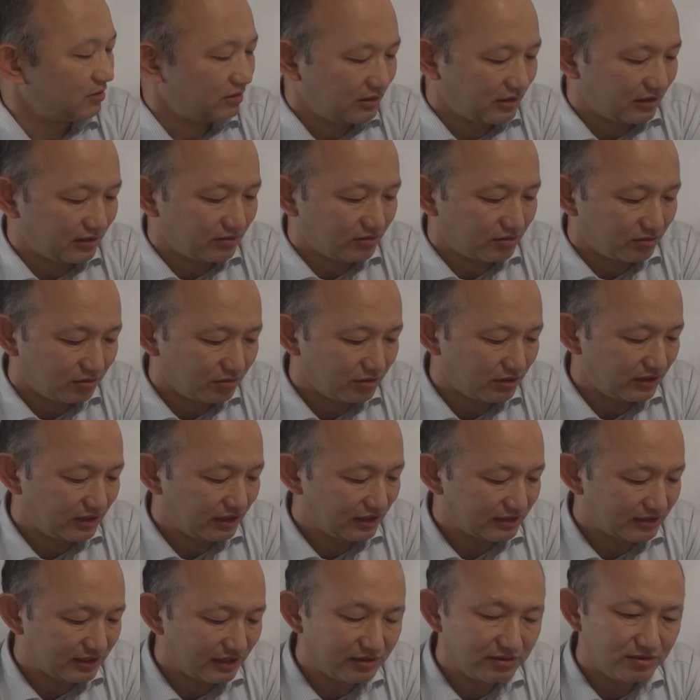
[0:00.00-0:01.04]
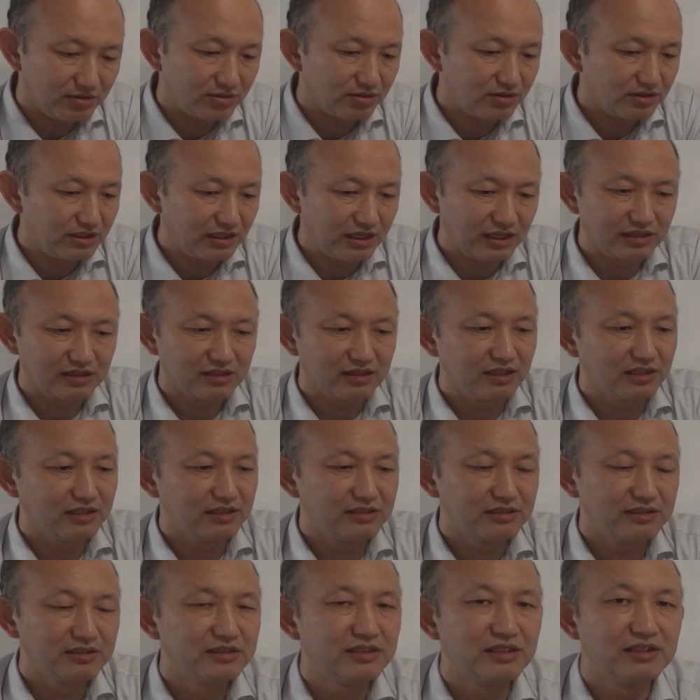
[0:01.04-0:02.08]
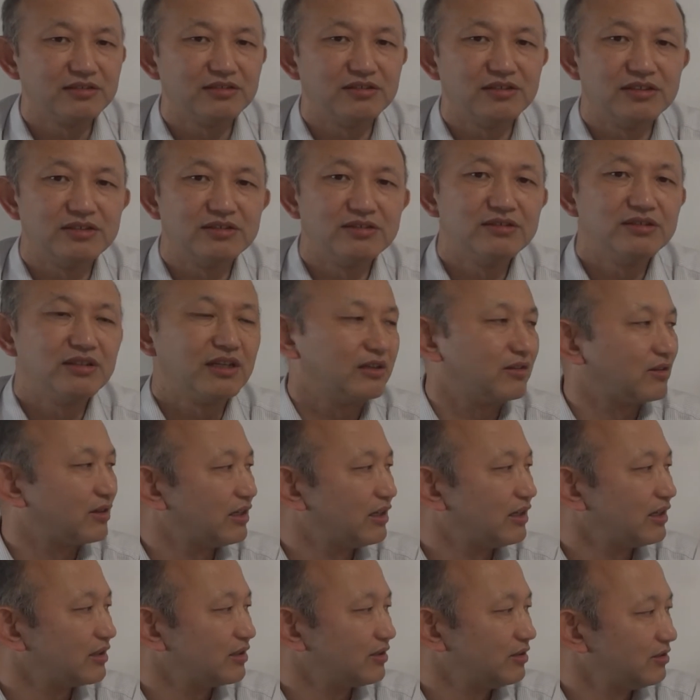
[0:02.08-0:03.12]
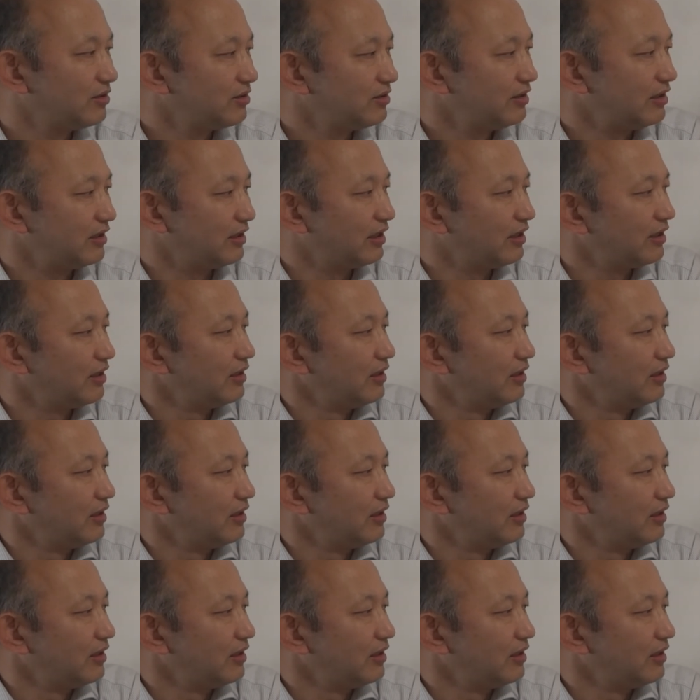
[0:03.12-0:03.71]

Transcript: あの大きな戦闘に発展せずに済んだのかなというふうに